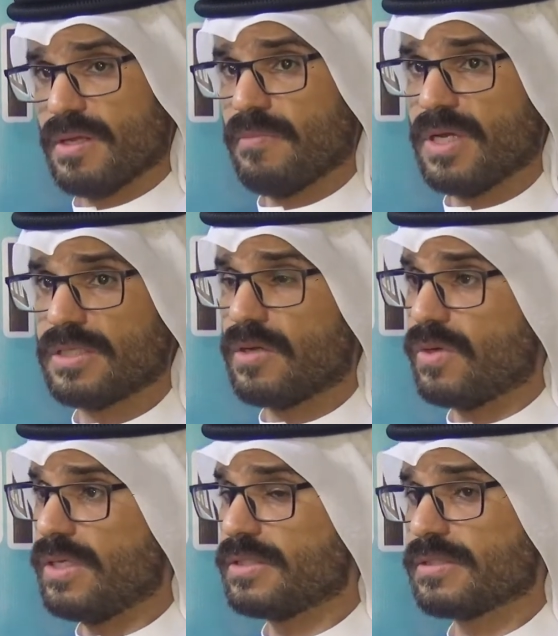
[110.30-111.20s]
بلد
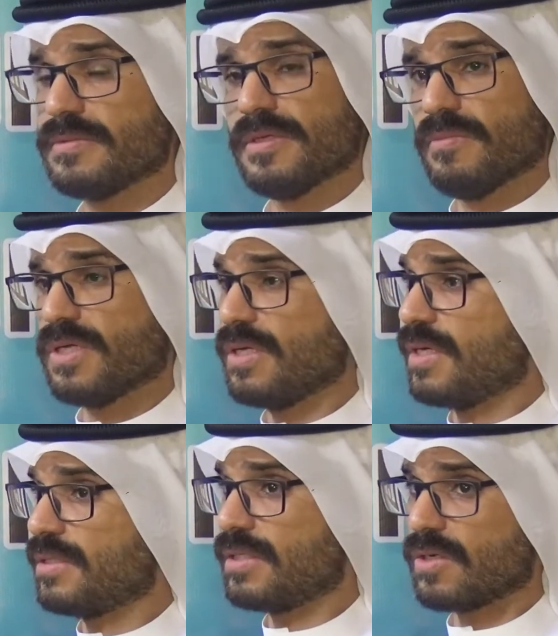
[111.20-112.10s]
الوليد
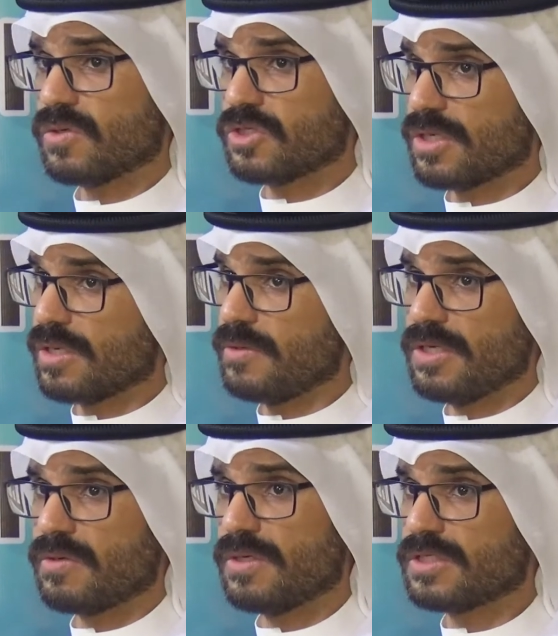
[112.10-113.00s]
بقياده الكوتش
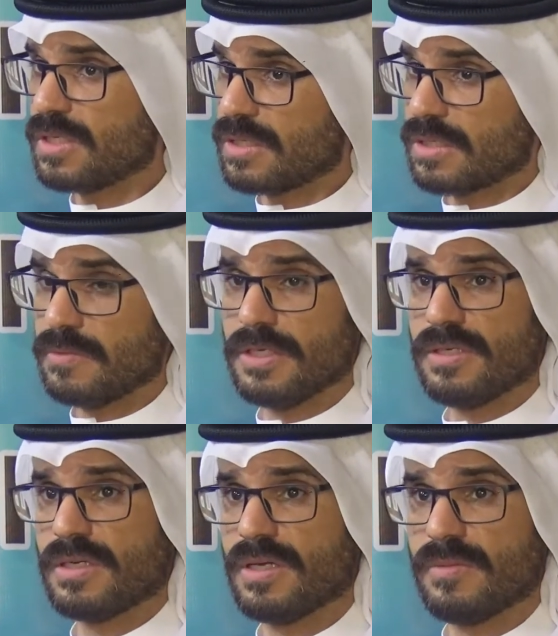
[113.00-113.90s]
الكبير والاستاذ
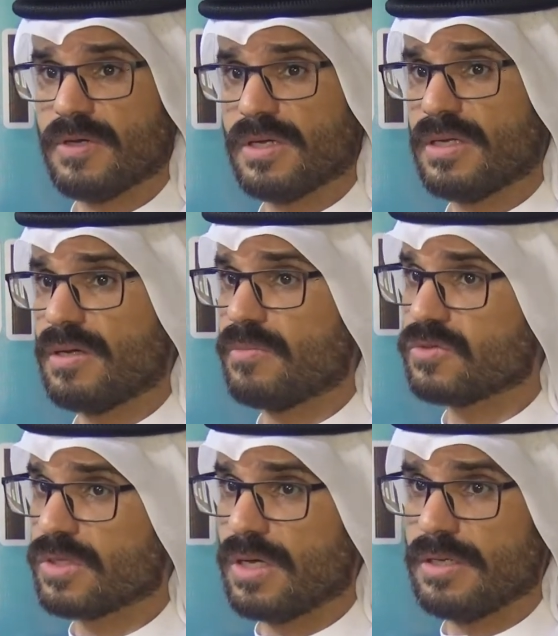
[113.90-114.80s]
الكبير للامانه ابو
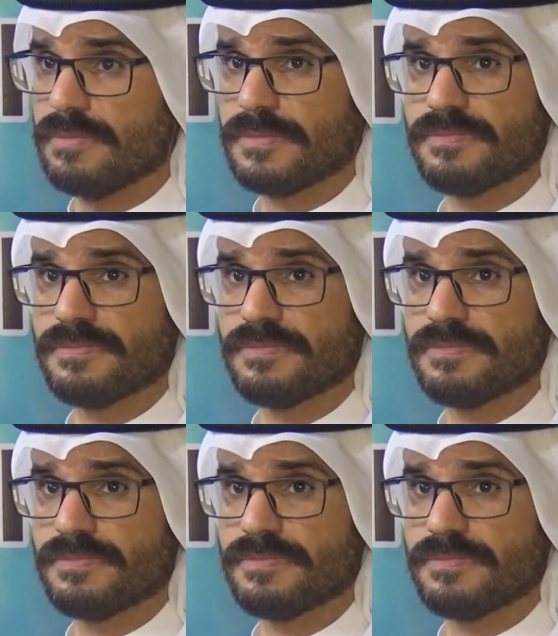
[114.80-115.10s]
طالب